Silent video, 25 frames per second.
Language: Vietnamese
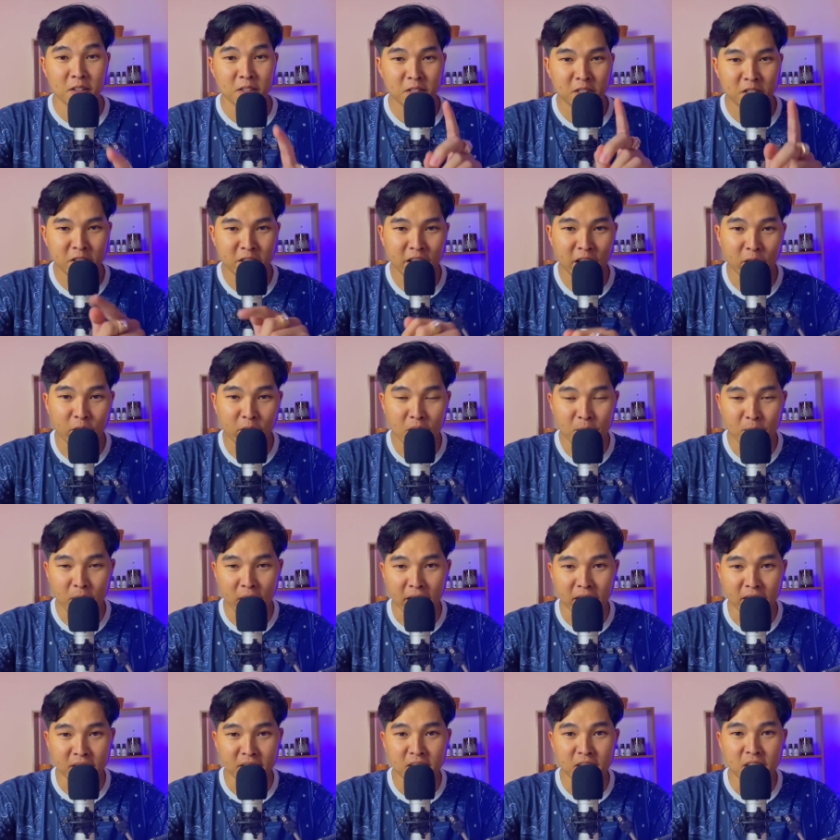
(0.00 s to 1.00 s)
Xin chào các
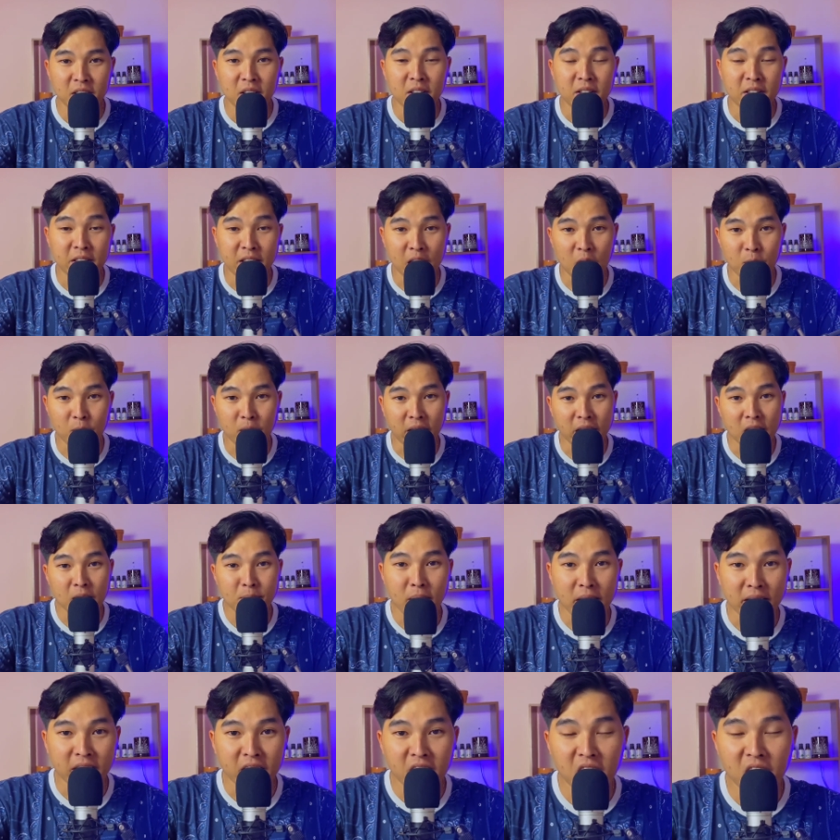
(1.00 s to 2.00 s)
bạn Chào mừng
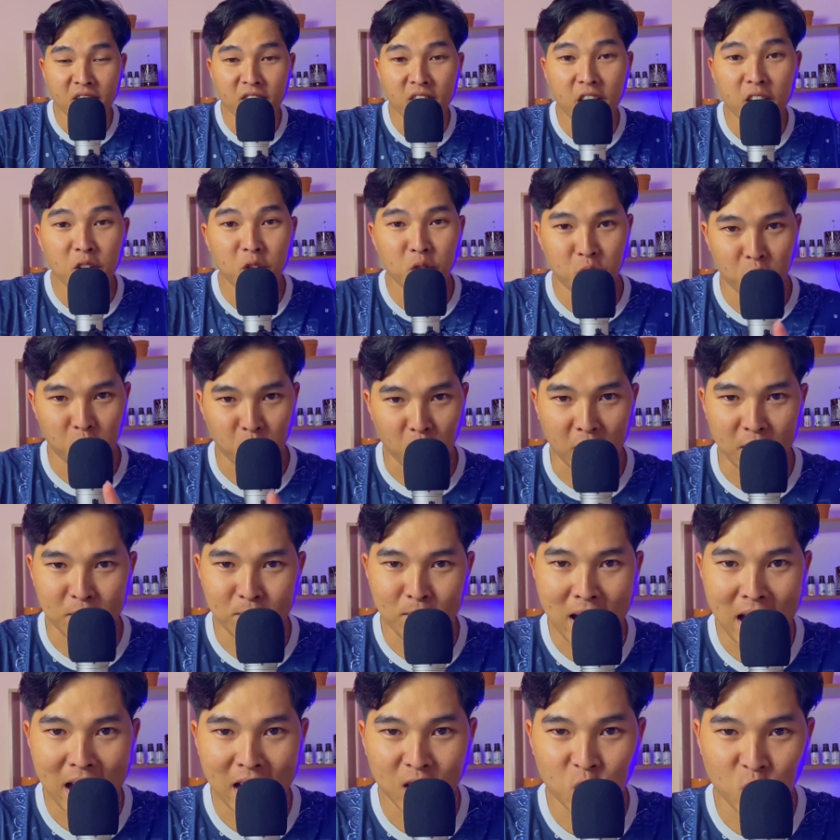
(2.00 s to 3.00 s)
các bạn đã đến với
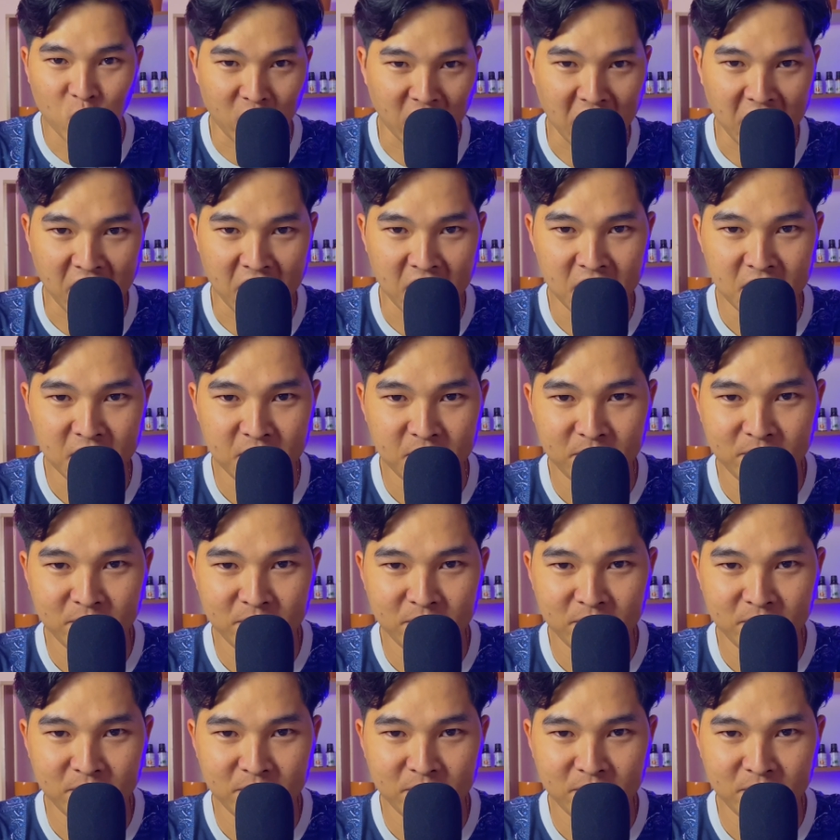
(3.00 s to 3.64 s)
Chuyện Ma nhường Kể